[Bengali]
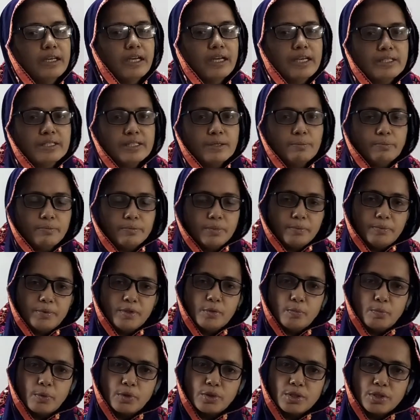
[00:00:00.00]
এই যে
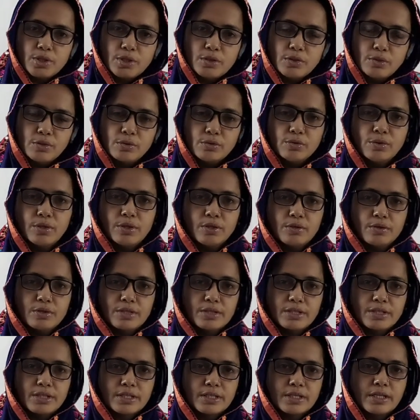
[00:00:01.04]
বিভিন্ন প্রতিষেধক তৈরি
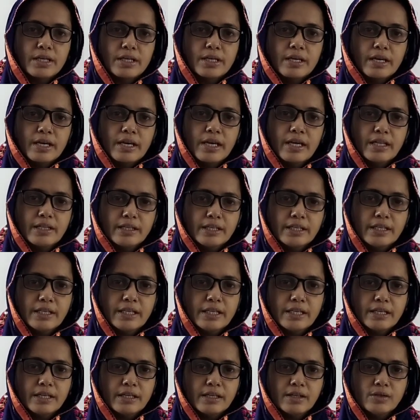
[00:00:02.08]
হচ্ছে এতে কি
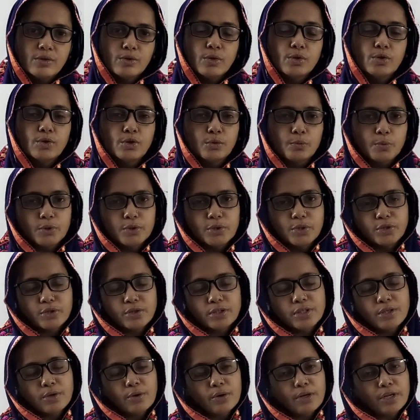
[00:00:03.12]
তথ্য
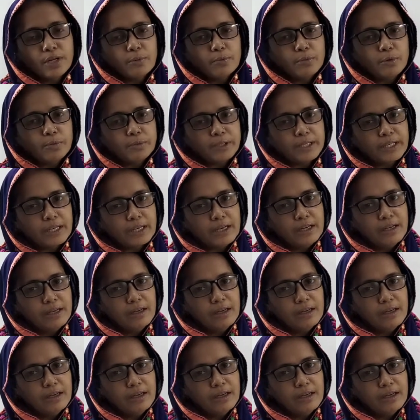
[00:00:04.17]
প্রযুক্তির অনেক ভূমিকা